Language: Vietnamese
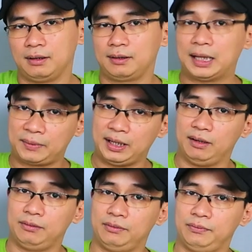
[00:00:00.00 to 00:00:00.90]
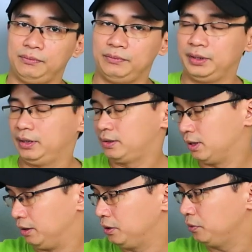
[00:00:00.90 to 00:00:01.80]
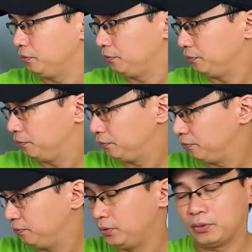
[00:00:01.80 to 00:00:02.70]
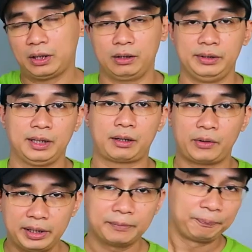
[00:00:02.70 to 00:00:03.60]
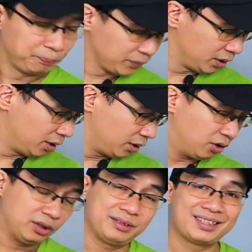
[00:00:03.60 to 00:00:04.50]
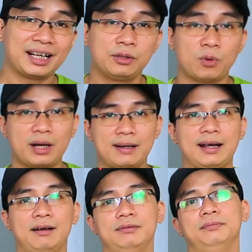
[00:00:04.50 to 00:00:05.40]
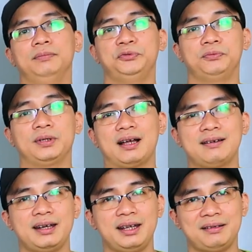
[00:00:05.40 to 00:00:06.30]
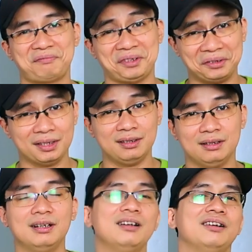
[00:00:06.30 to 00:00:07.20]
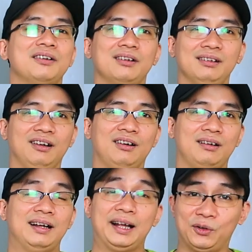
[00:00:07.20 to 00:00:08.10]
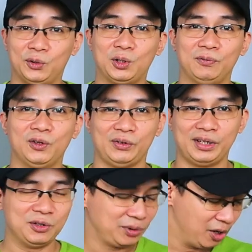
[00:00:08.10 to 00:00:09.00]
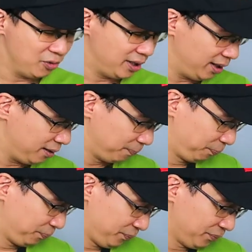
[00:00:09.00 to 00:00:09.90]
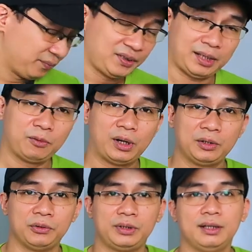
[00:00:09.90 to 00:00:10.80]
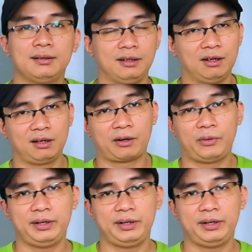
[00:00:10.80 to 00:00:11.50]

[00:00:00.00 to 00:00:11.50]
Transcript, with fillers: ờ, tham khảo để sở hữu nước hoa của nhà Creek còn chai nước hoa nào mà chúng ta nên từ từ đó Hà Nội không bội ở đâu kiểu như thế chai nước hoa đầu tiên đó là